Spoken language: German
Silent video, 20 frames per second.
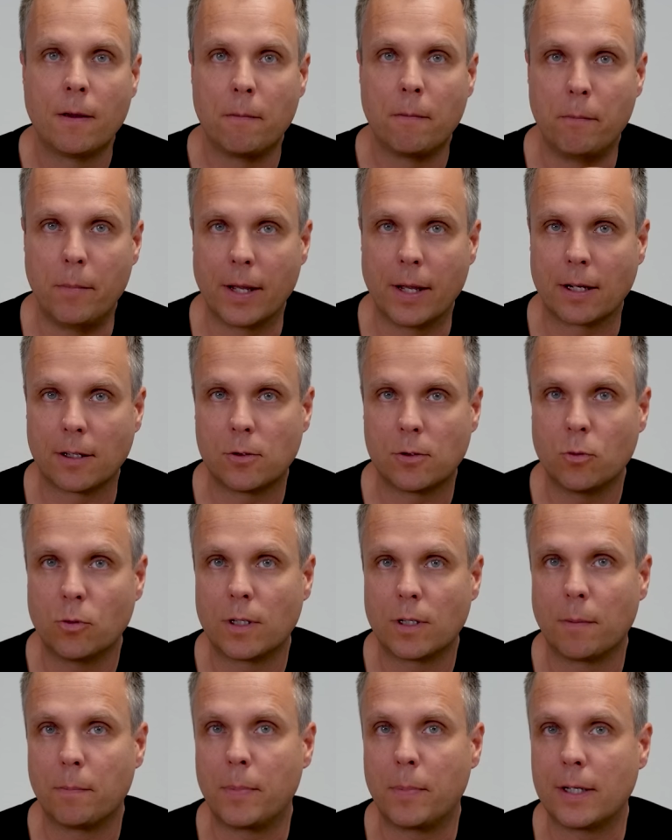Mehr dazu
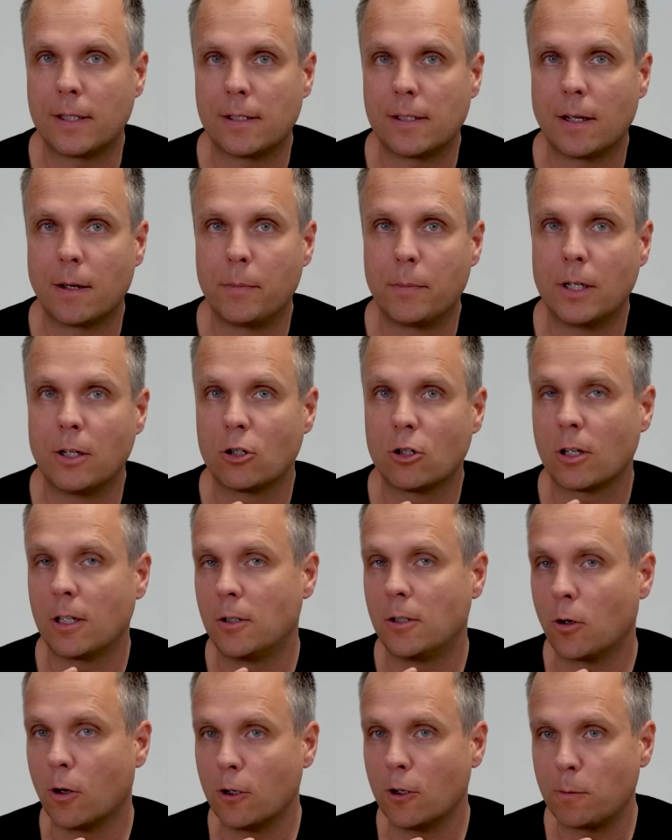unter
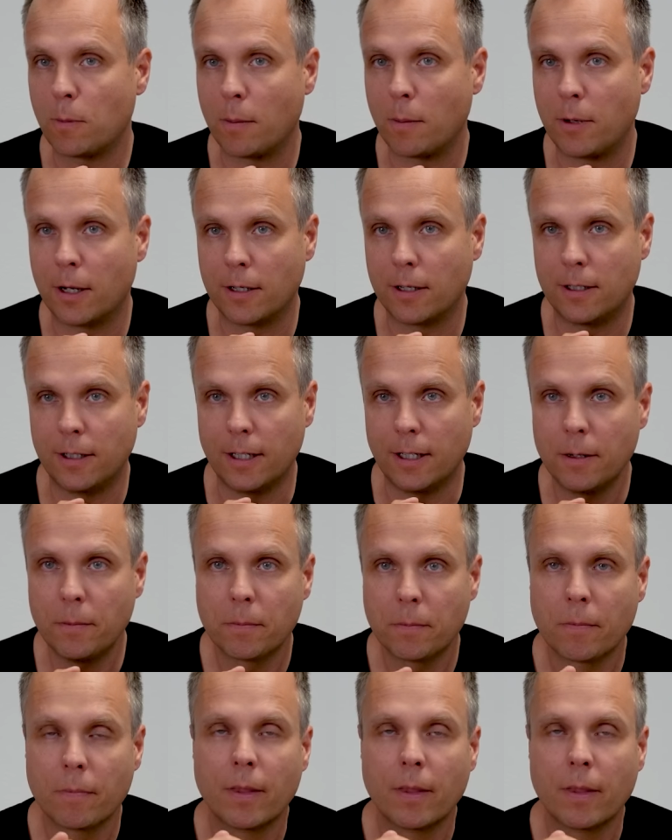bester-goldsparplan.de.